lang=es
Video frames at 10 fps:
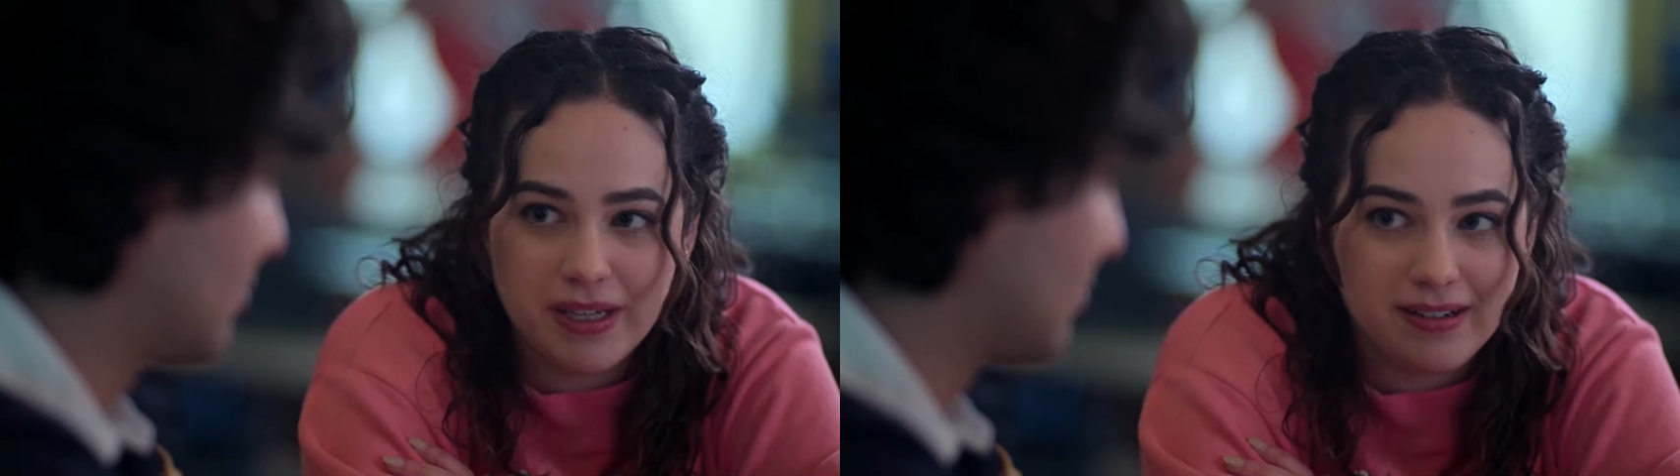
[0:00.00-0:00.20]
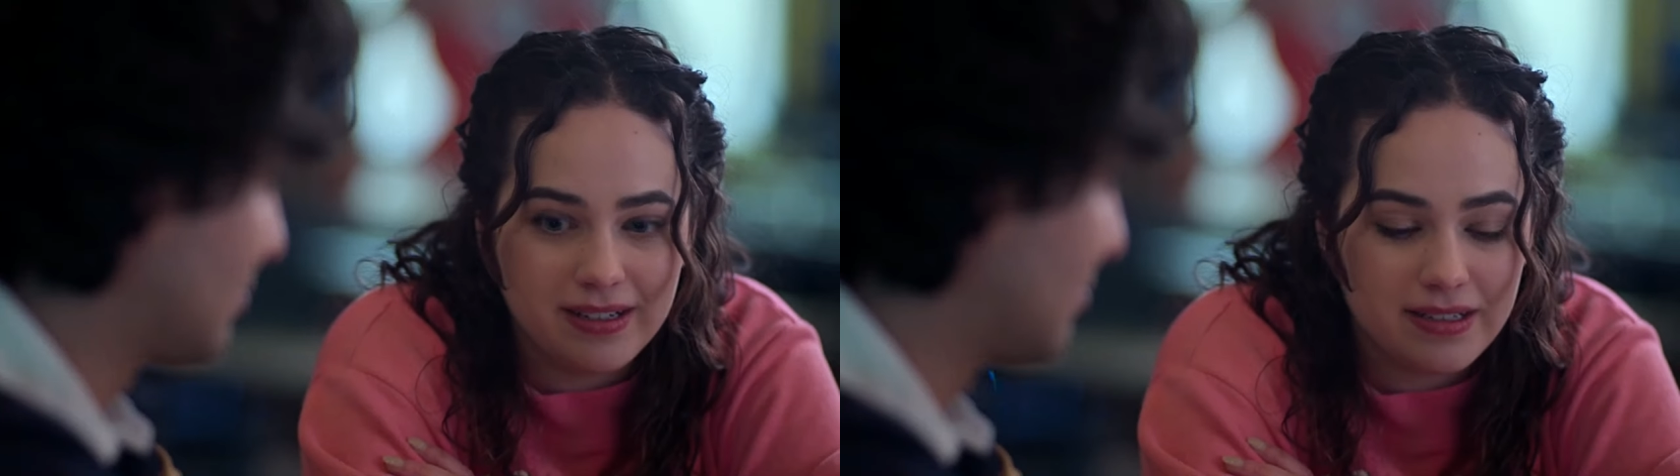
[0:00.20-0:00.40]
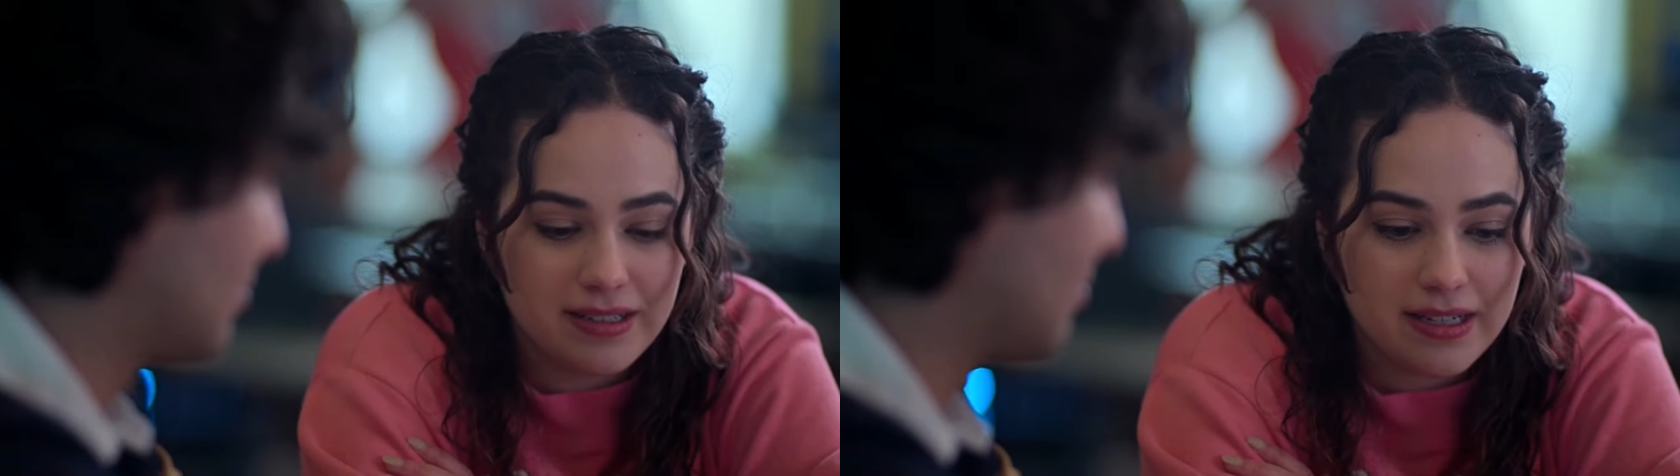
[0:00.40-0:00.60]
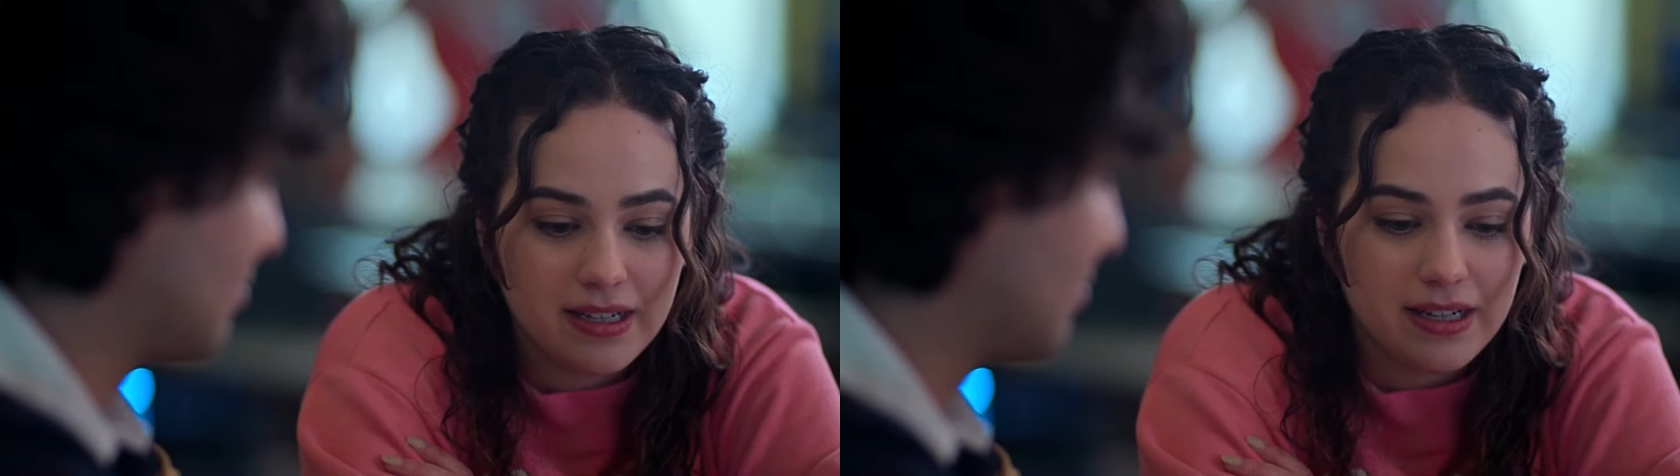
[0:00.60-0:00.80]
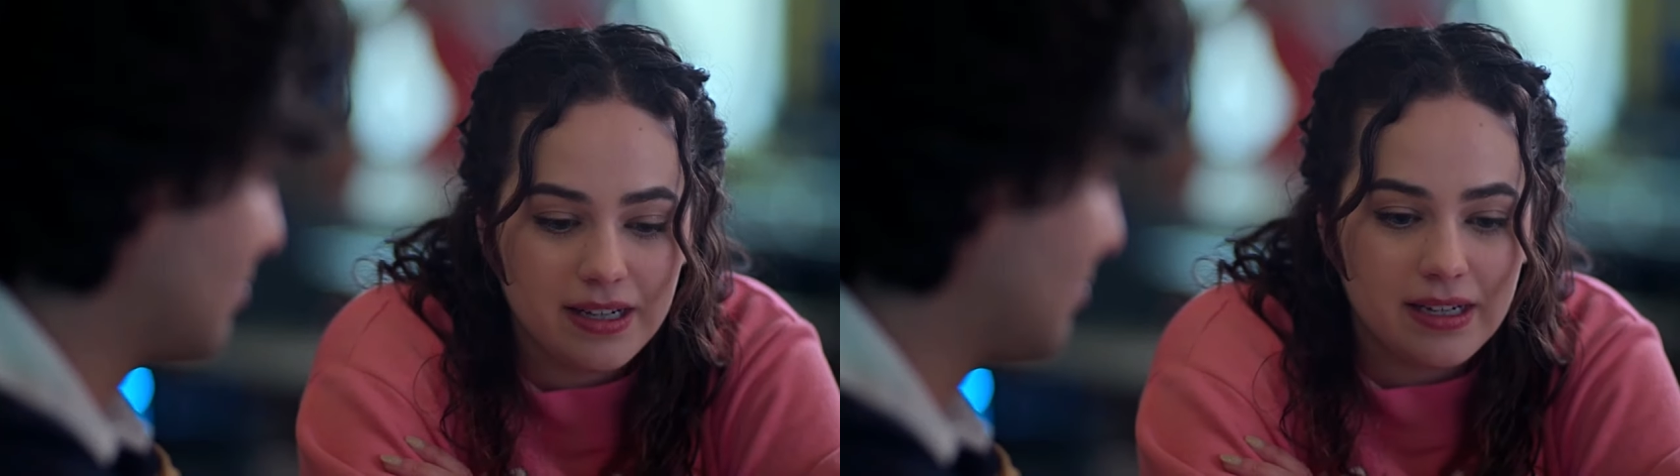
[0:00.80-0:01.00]
con esto,
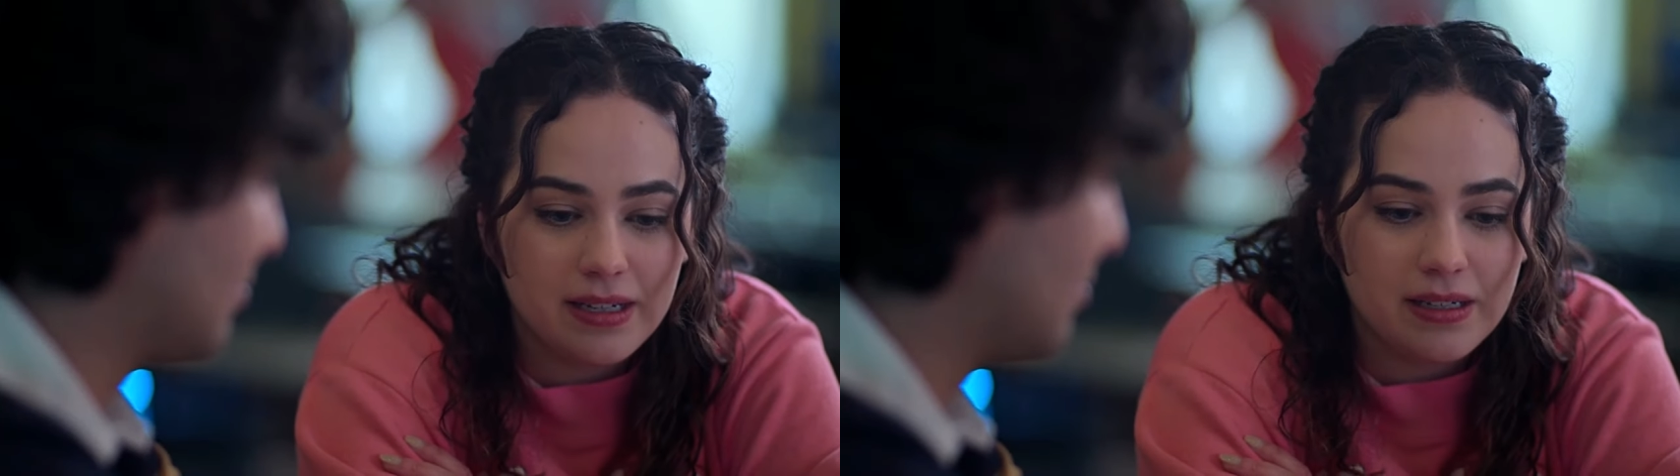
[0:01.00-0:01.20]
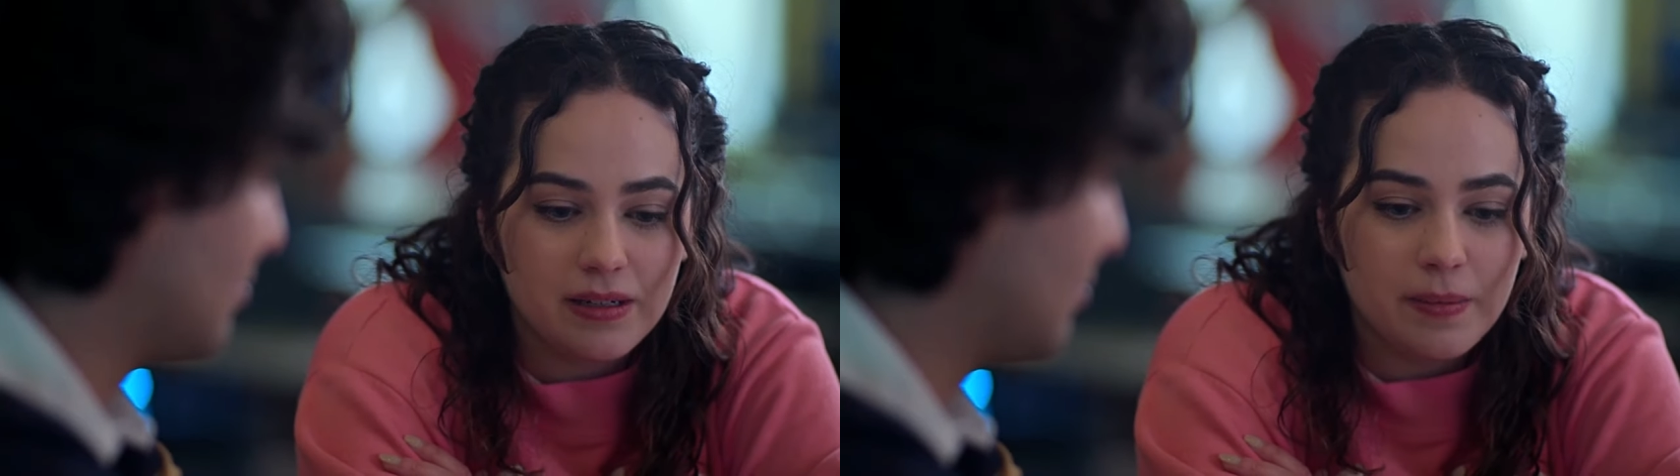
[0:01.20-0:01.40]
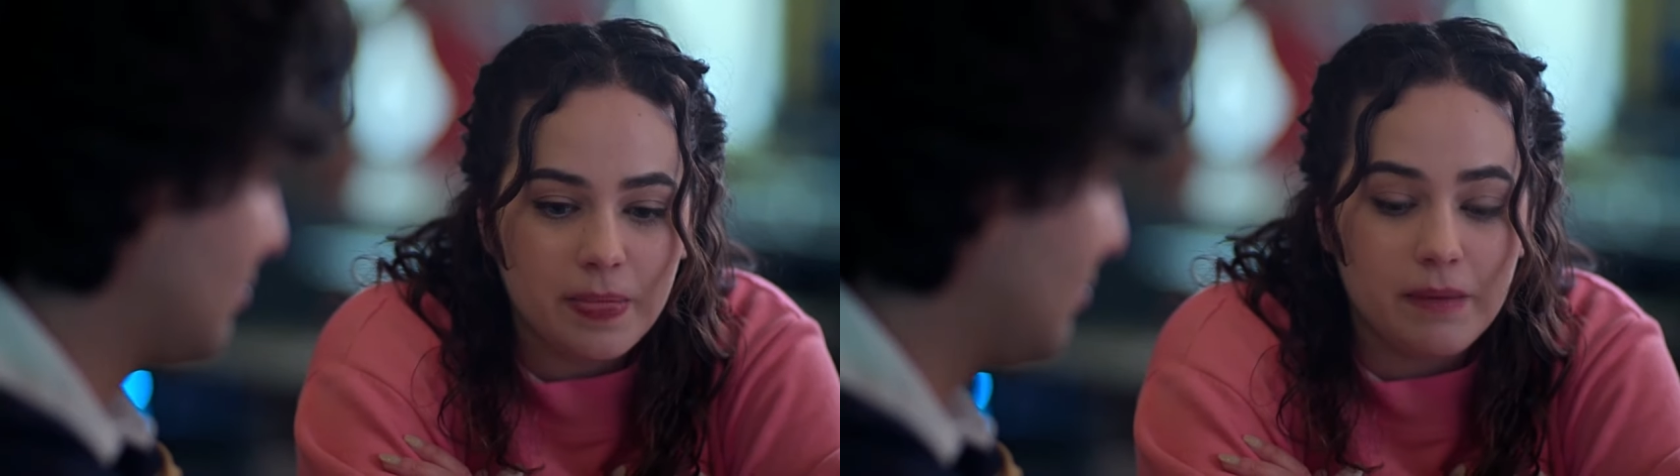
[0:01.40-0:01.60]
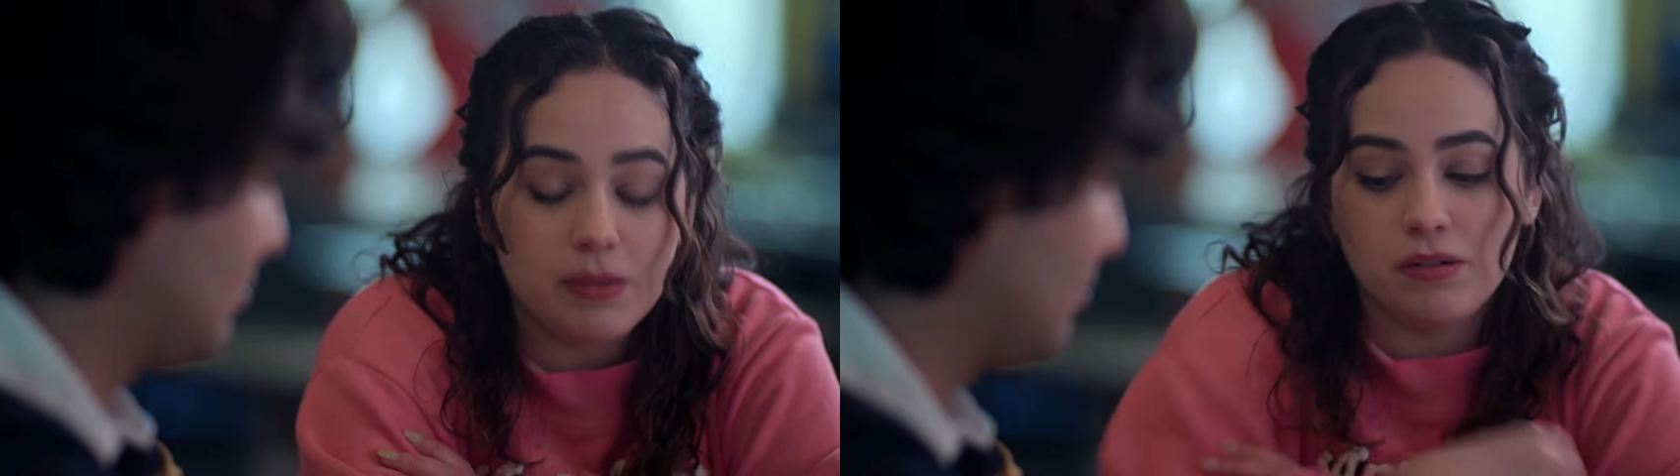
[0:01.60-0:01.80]
pero